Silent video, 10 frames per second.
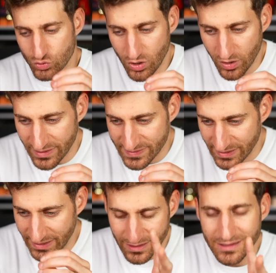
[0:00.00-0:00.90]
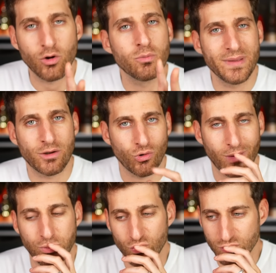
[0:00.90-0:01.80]
su Norris in realtà ho un piccolo
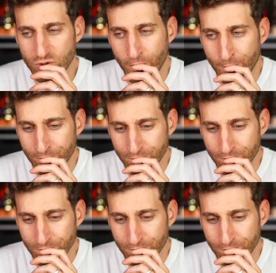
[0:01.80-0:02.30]
appunto